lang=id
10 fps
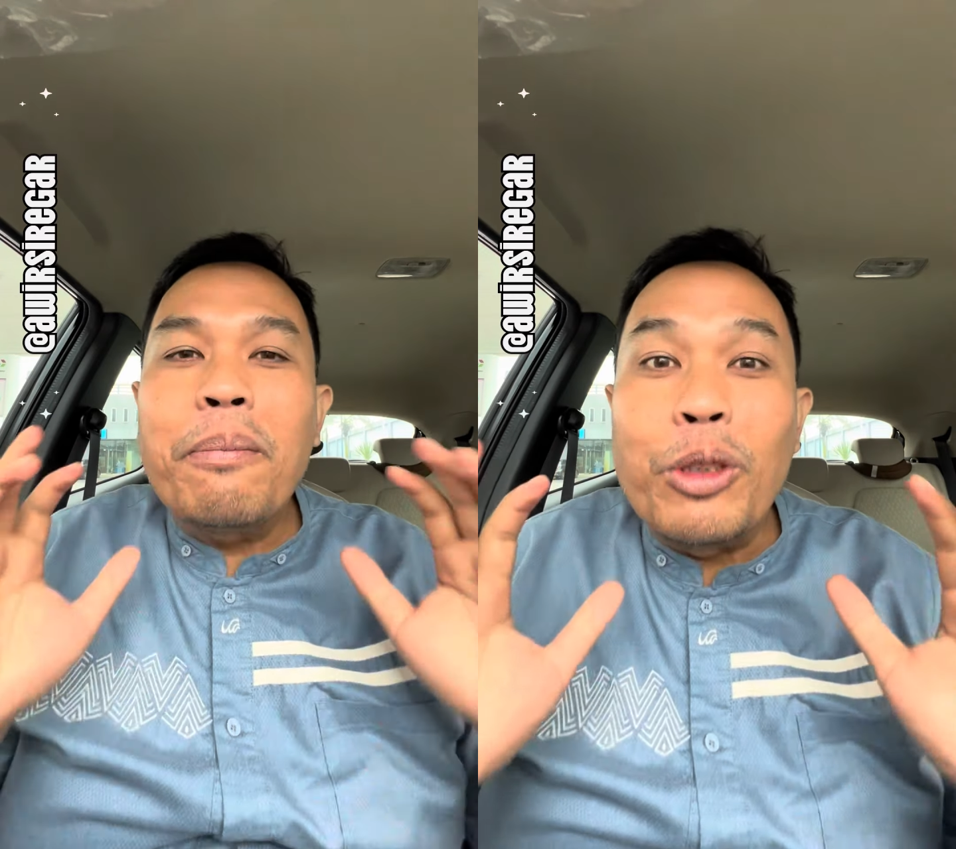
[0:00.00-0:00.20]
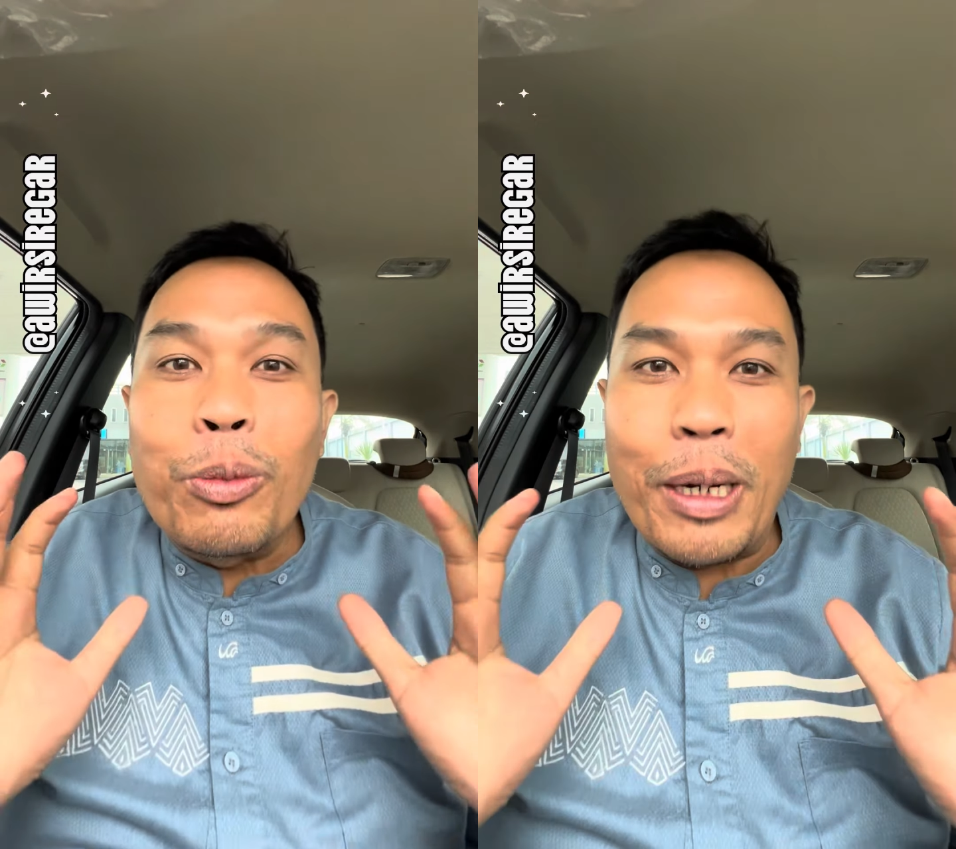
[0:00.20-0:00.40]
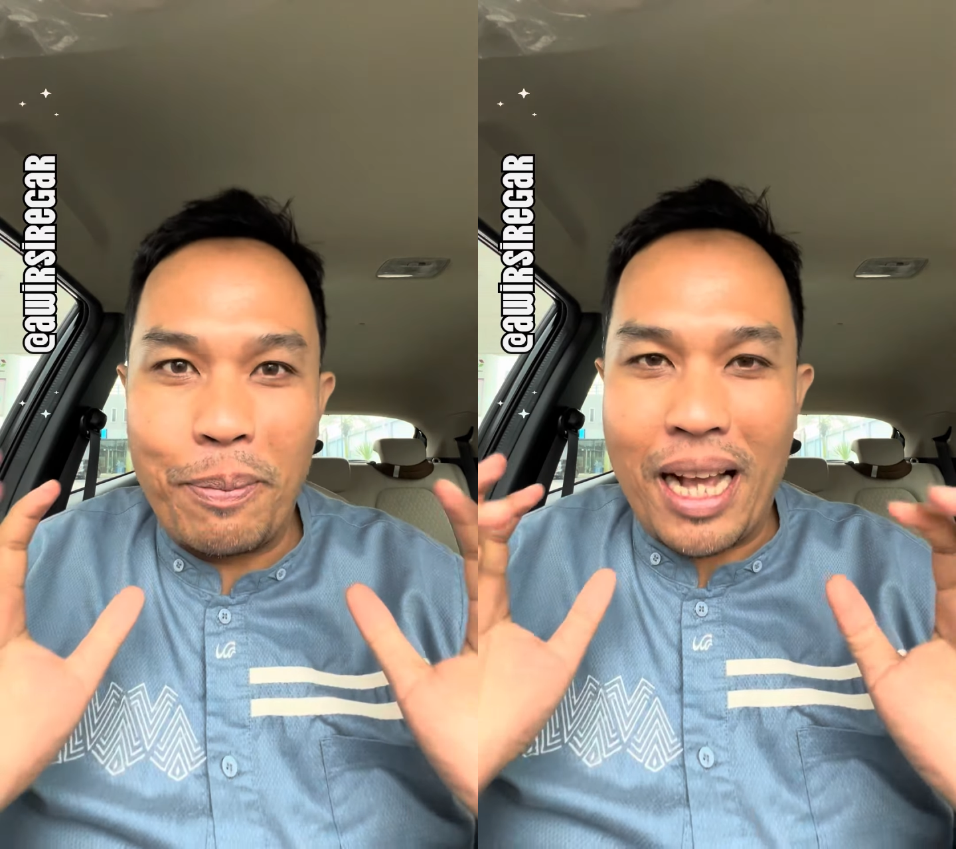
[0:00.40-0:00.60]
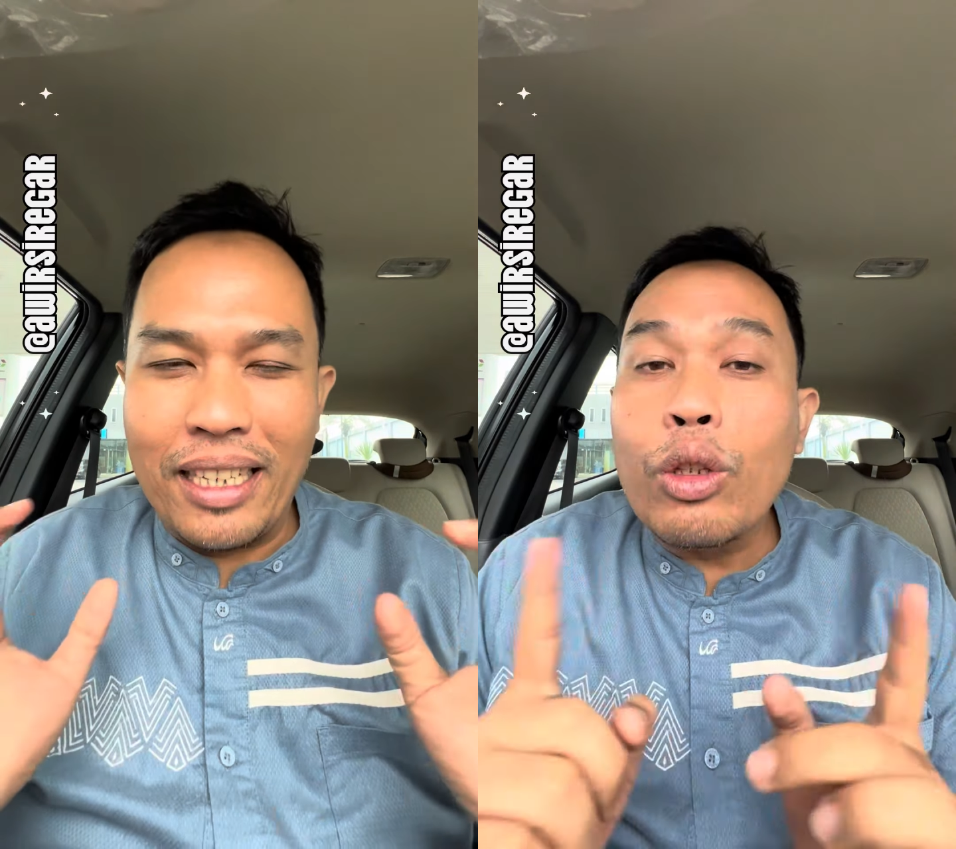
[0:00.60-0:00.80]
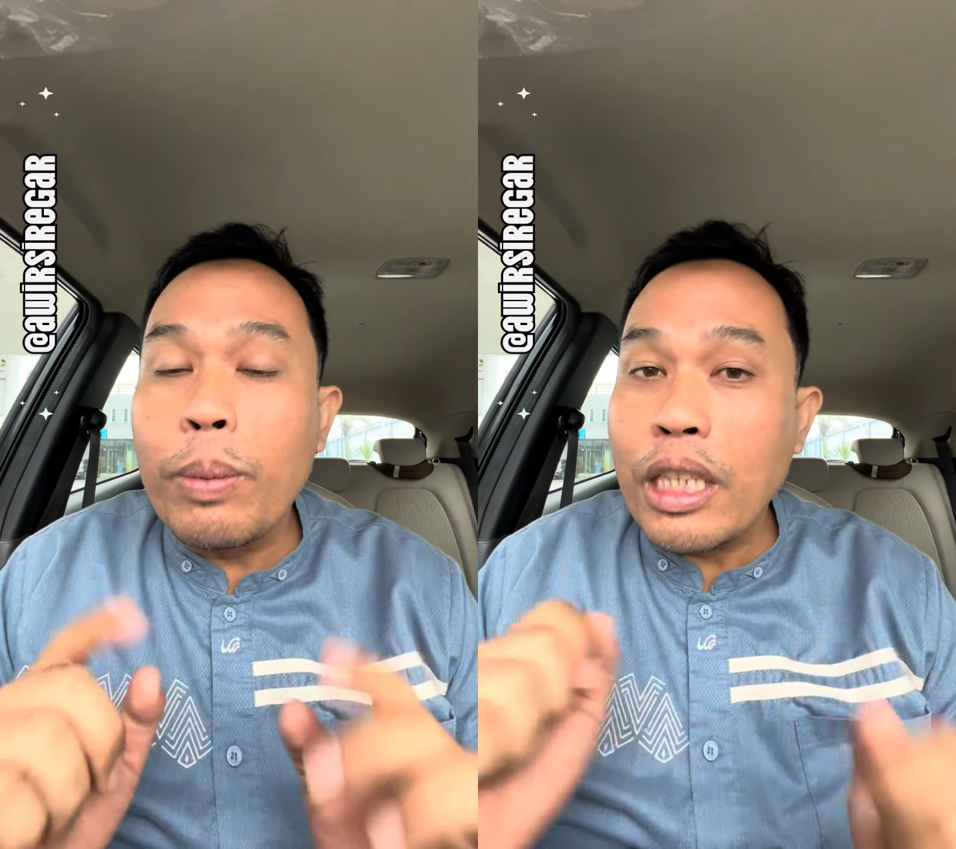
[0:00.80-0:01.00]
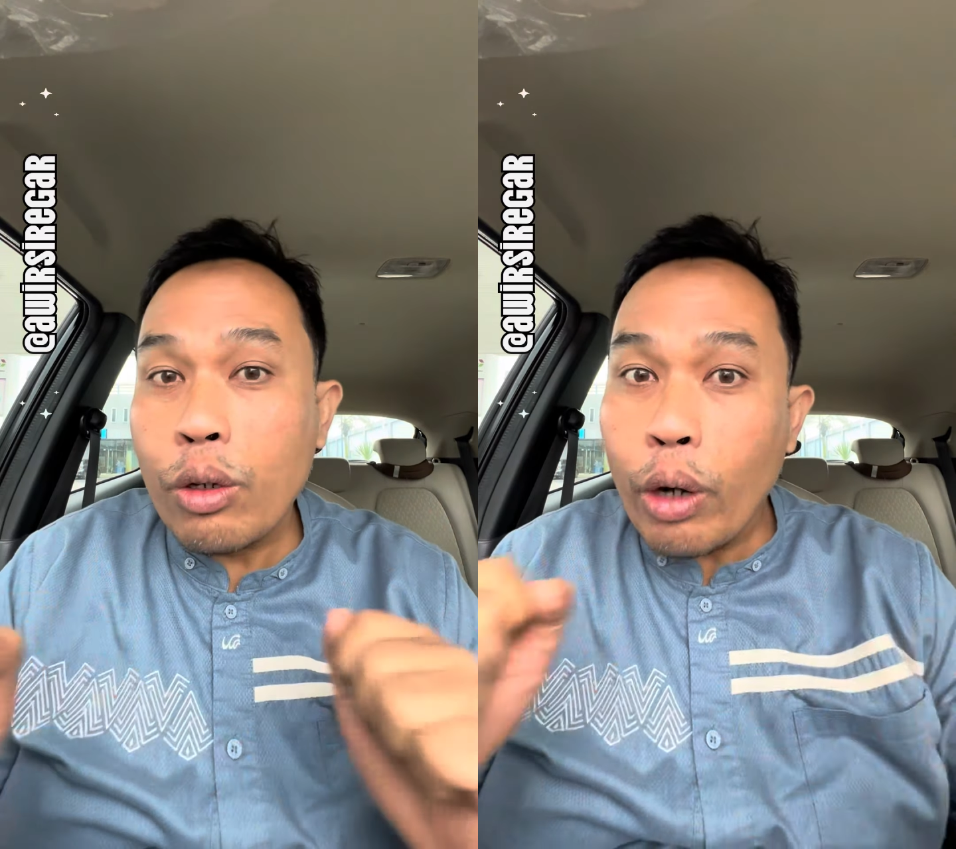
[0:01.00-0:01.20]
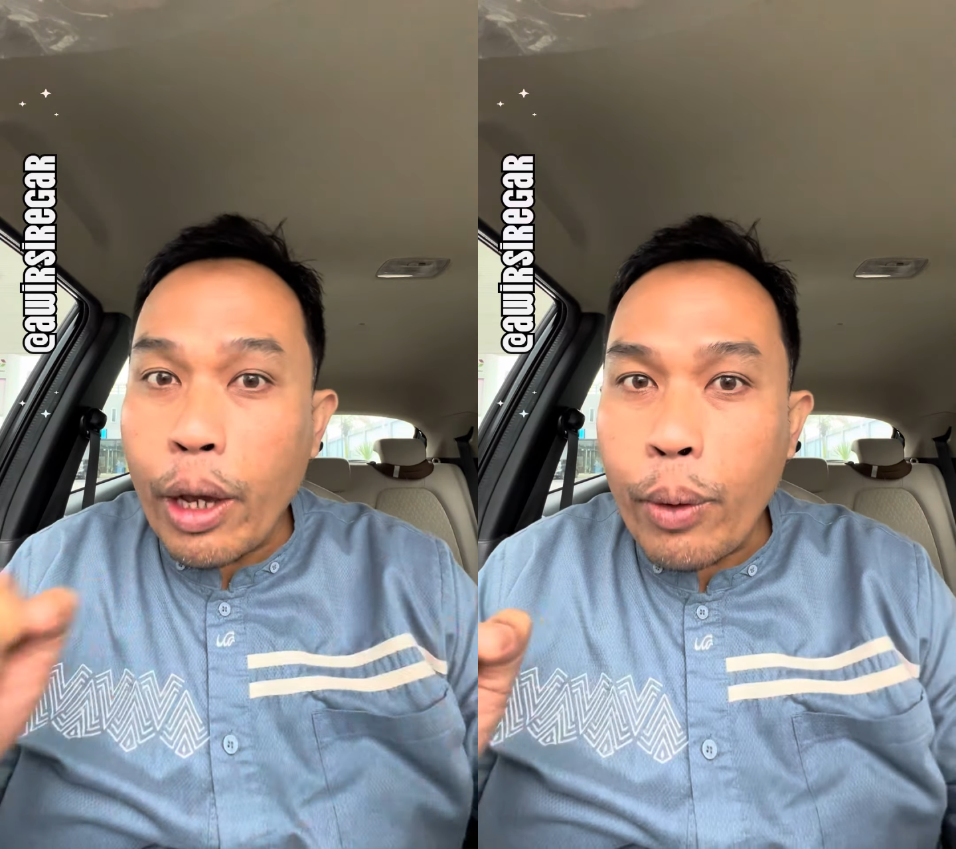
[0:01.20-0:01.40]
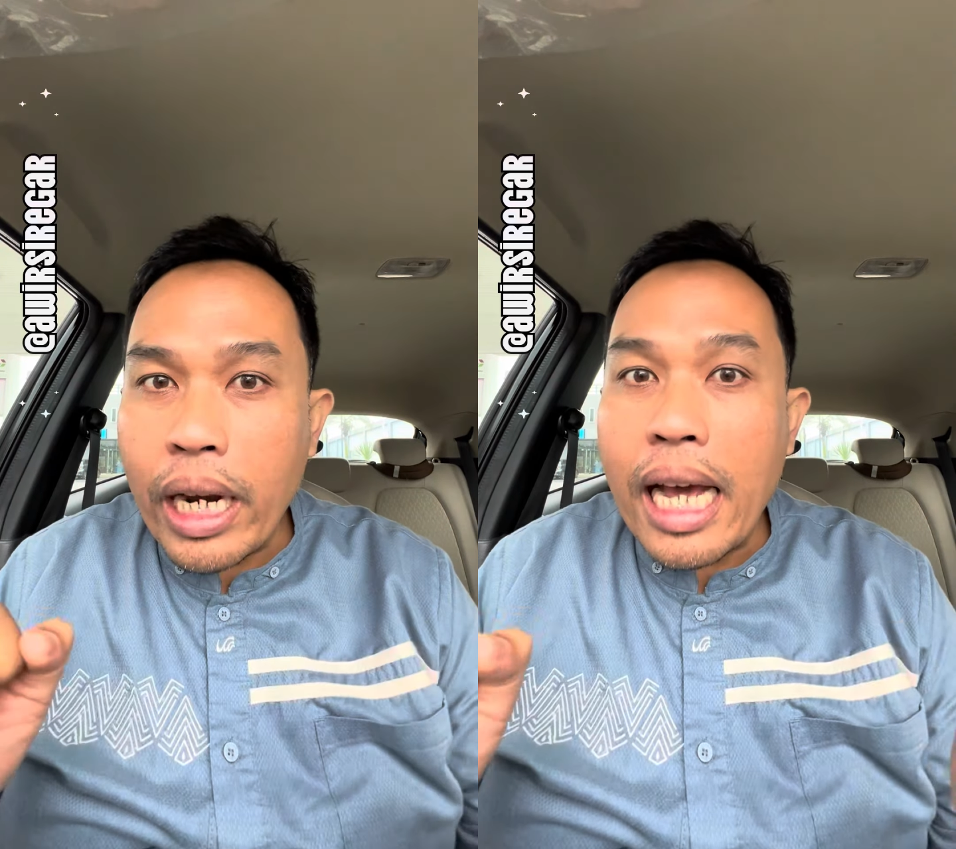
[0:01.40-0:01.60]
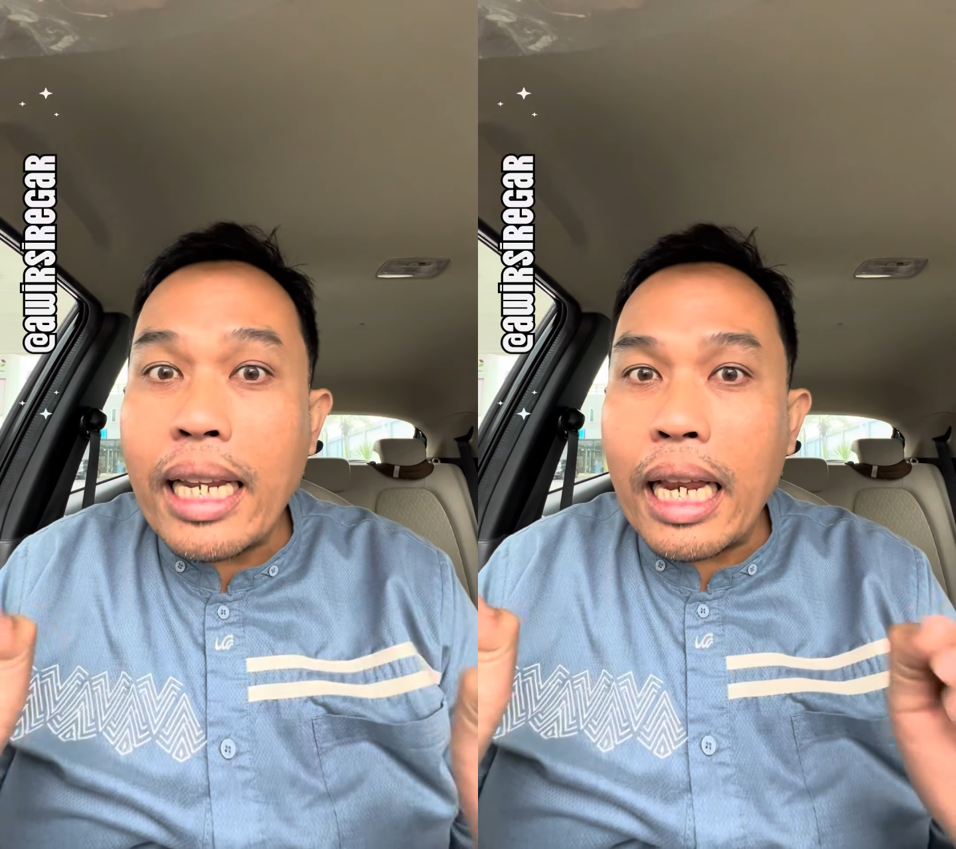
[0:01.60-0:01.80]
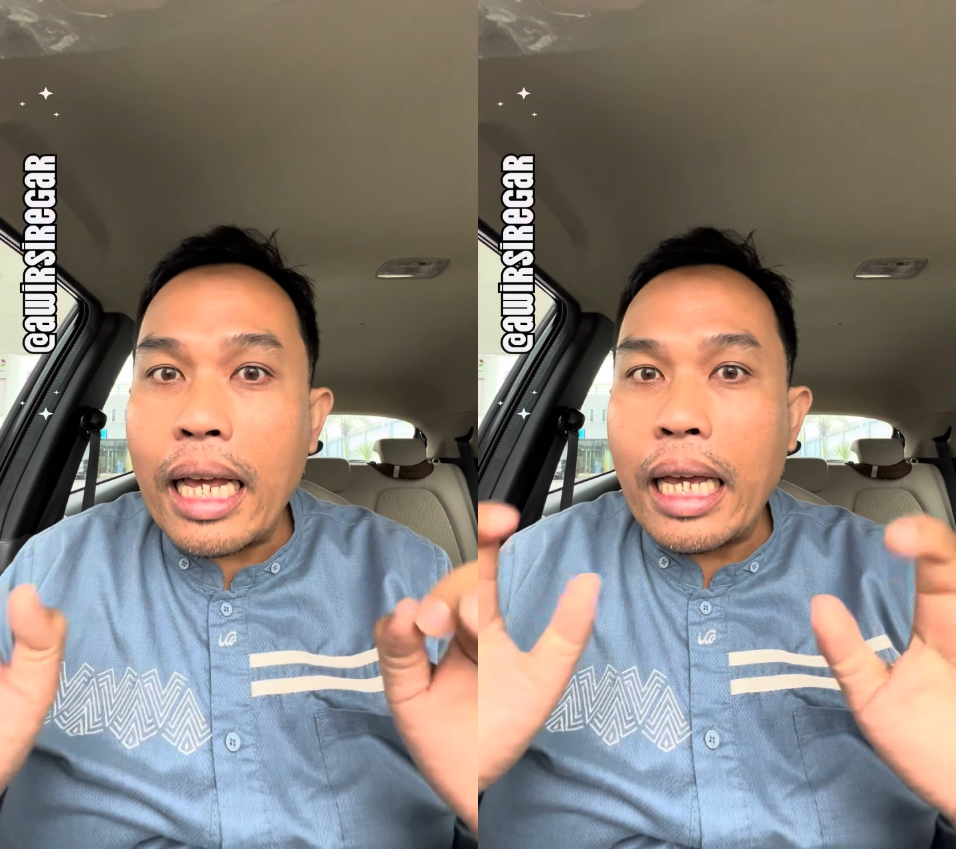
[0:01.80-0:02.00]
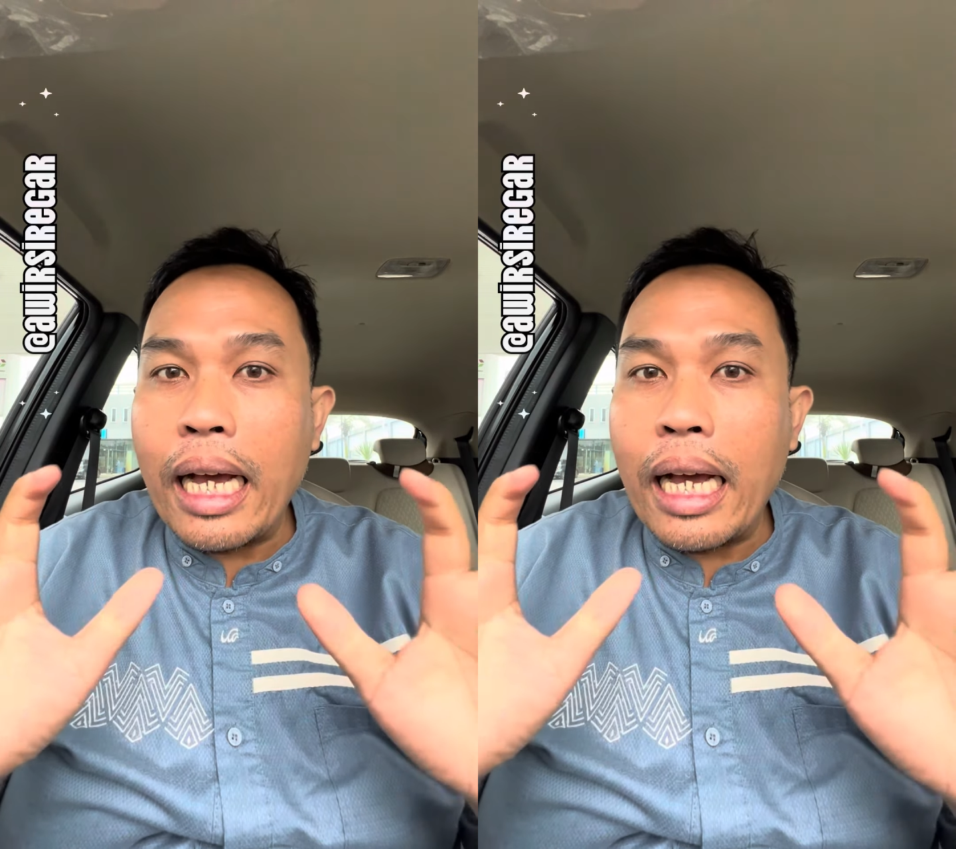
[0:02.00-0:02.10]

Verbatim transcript: Jumat pagi tuh pas aku lewat adalah